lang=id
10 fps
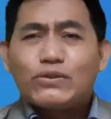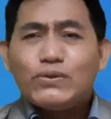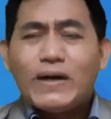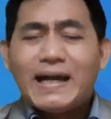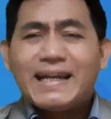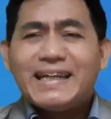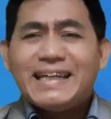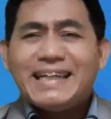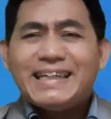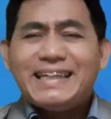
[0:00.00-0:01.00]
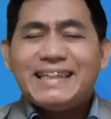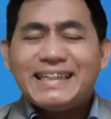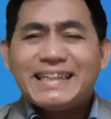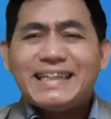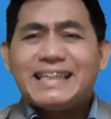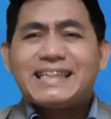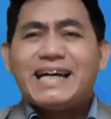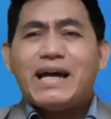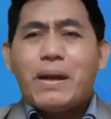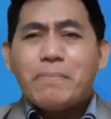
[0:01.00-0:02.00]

Tuhan ingin kita